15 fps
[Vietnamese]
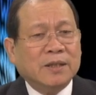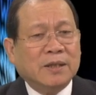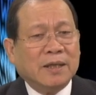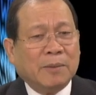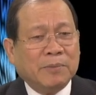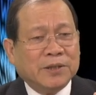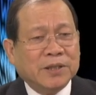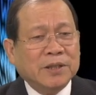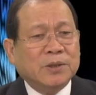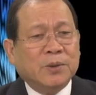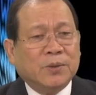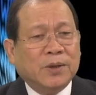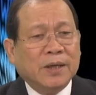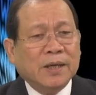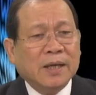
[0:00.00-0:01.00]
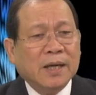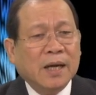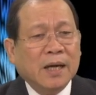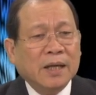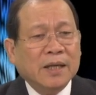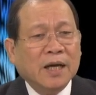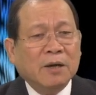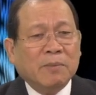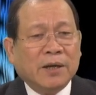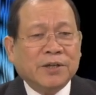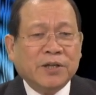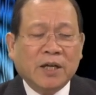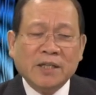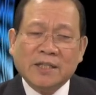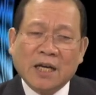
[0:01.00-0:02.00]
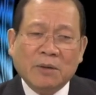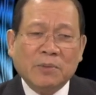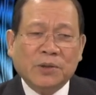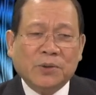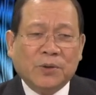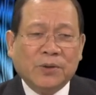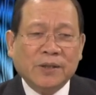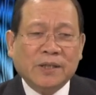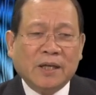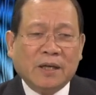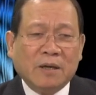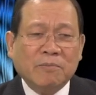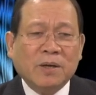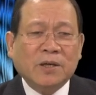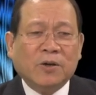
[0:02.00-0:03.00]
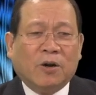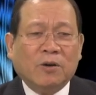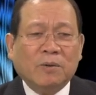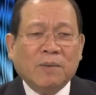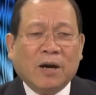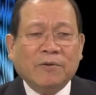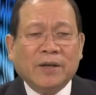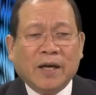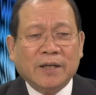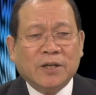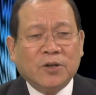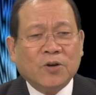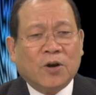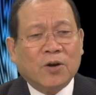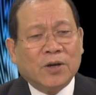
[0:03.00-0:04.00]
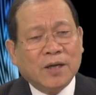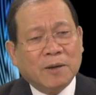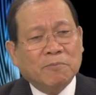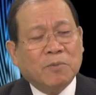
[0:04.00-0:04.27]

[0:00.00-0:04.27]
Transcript: 59 tuổi nhưng mà trên 60 tuổi thì cái mức độ nó bảo vệ chỉ còn có